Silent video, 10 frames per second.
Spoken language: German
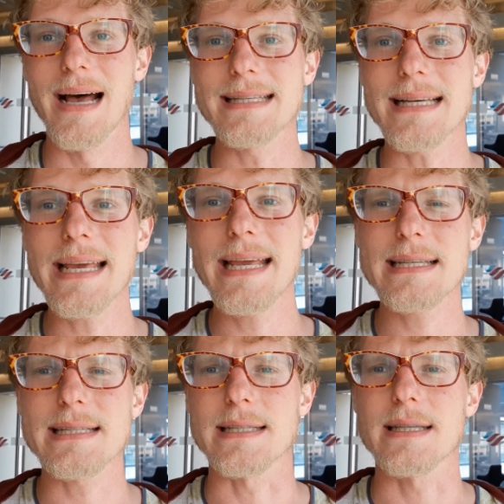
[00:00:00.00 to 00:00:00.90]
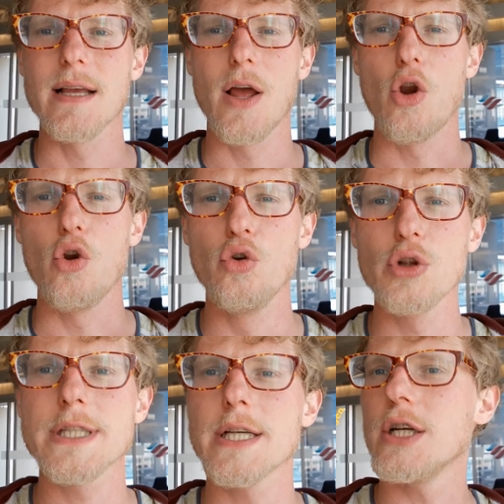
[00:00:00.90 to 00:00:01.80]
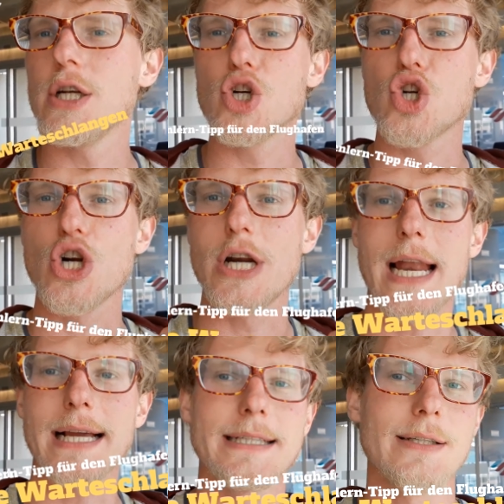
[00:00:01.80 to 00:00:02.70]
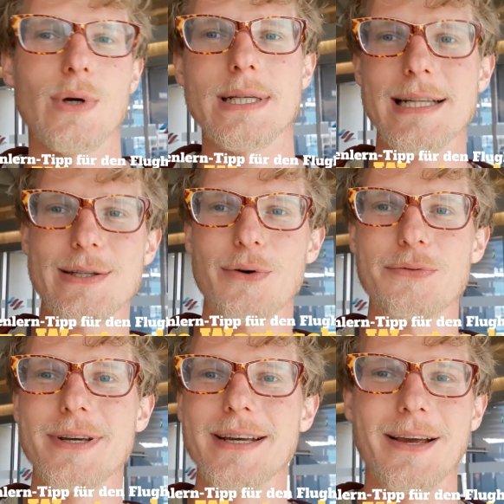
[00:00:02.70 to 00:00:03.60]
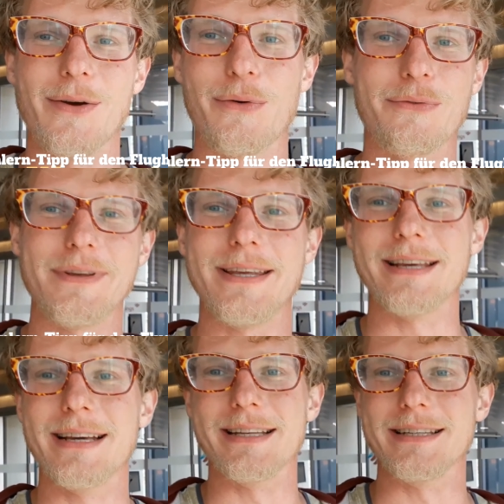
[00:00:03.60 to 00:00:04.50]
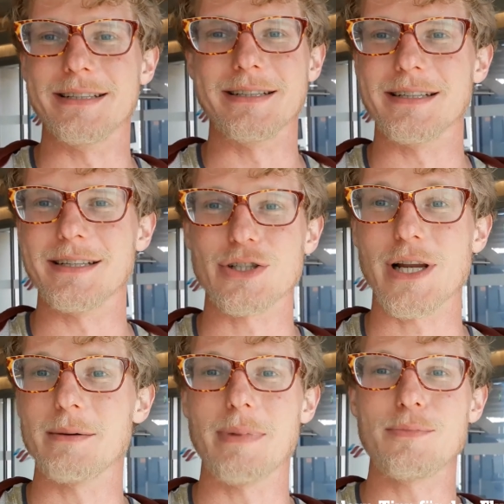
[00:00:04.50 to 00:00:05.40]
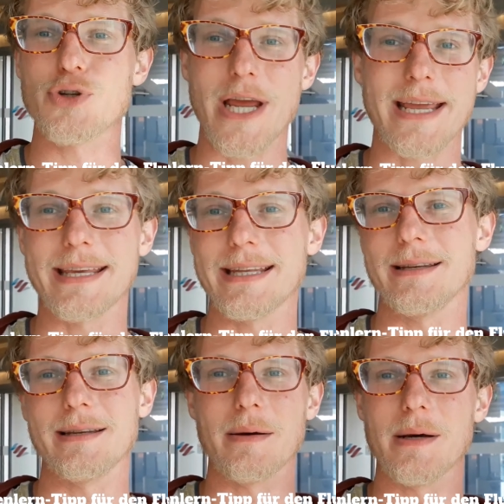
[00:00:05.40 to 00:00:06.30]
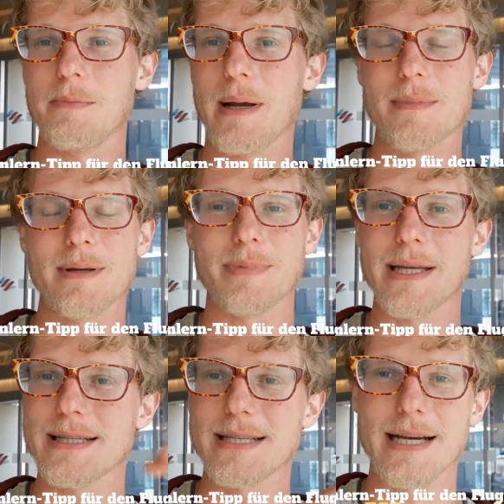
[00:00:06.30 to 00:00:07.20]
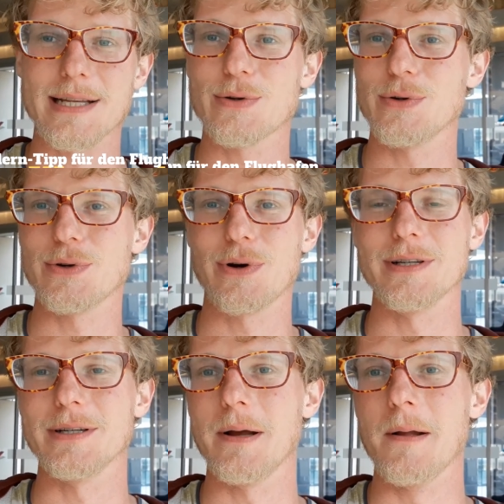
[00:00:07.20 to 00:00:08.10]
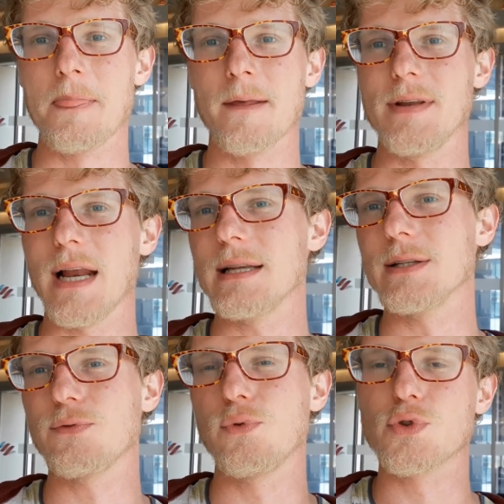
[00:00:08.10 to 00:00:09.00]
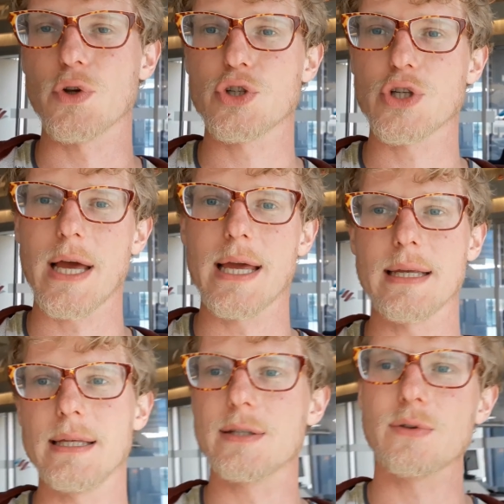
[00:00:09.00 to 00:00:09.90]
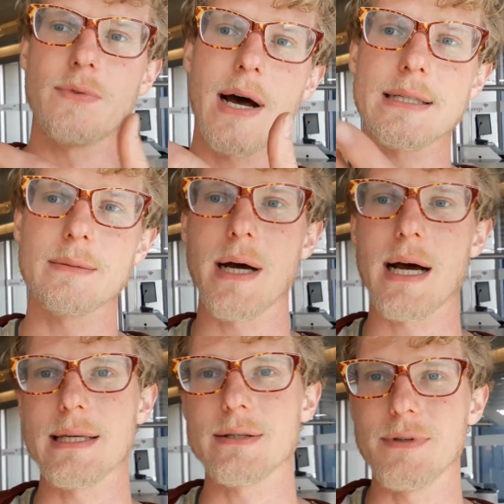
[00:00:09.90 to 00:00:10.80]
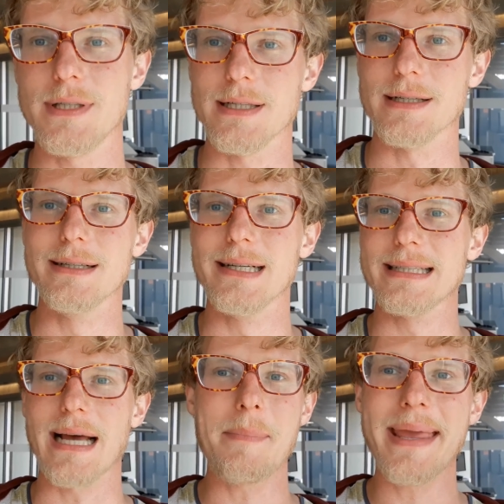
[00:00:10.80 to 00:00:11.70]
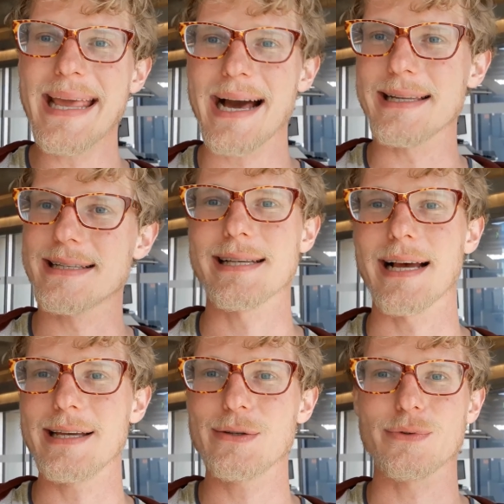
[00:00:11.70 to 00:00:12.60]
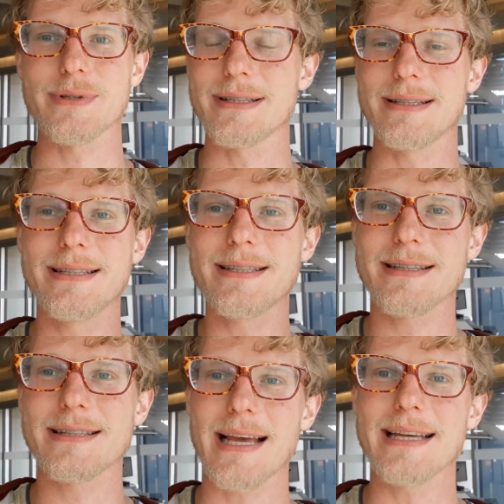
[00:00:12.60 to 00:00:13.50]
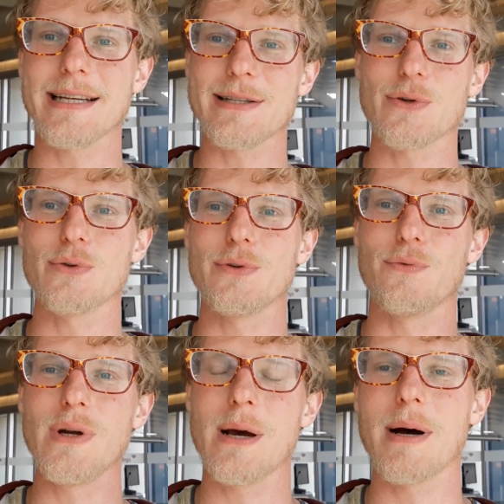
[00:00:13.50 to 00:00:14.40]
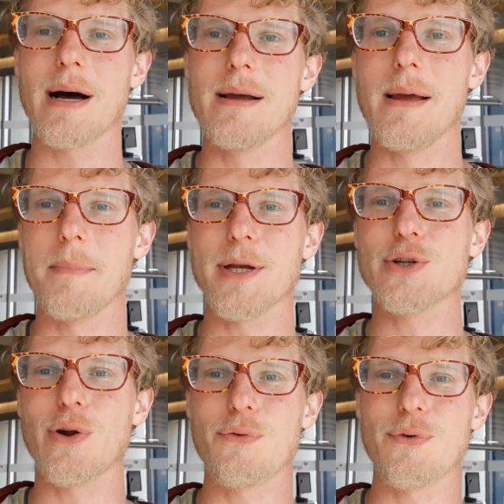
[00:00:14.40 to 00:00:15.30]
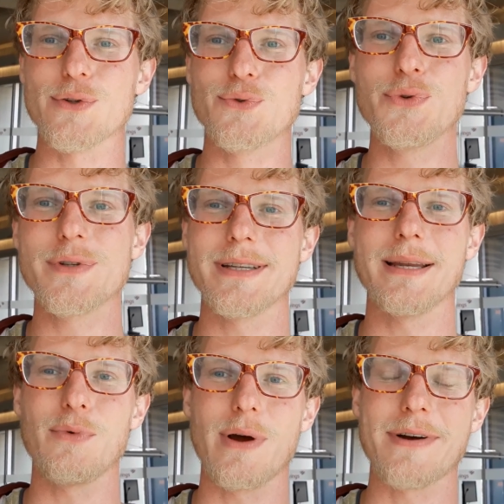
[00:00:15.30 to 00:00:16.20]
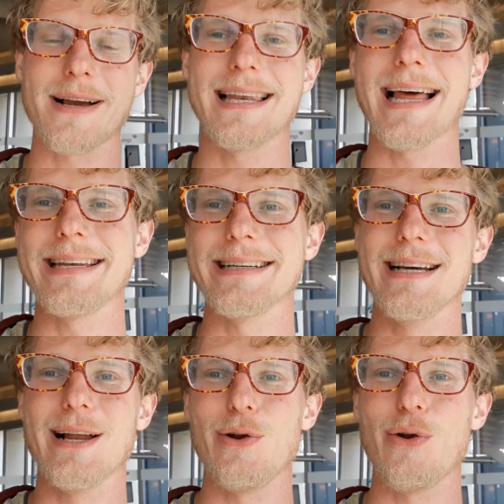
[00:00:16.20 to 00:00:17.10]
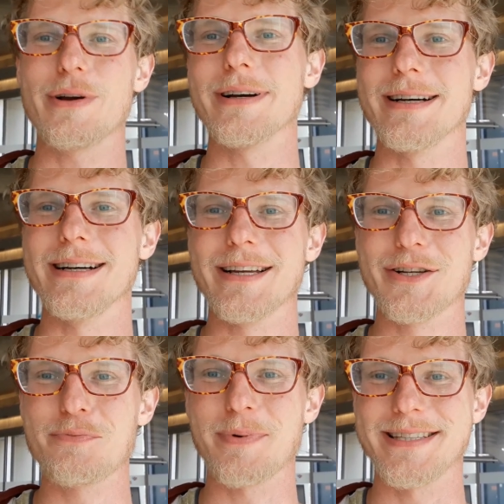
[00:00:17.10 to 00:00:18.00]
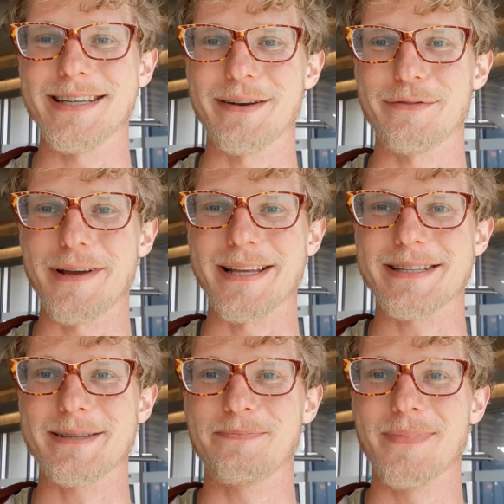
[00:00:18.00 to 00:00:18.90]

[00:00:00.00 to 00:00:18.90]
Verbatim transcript: Als allererstes, Nutze Schlangen. Du hast ganz oft irgendwie eine äh, Schlange beim Check-in, äh, bei, bei, der Sicherheitskontrolle, wenn alle ins Flugzeug steigen, hier so ein Wartebereich wie hier. Da haben eh alle Zeit und diese Zeit kannst du natürlich wunderbar Menschen auch versüßen, indem du einfach kleine, lockere Gespräche anfängst.